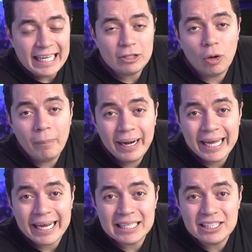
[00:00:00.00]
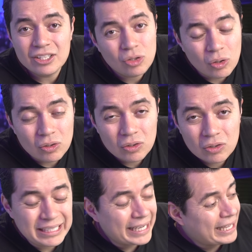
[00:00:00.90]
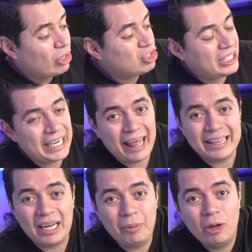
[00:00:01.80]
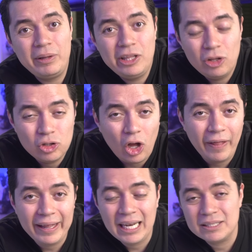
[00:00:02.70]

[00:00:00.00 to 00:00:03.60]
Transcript: y toma la cachetón se quedó sin nada. Terminó vendiendo todas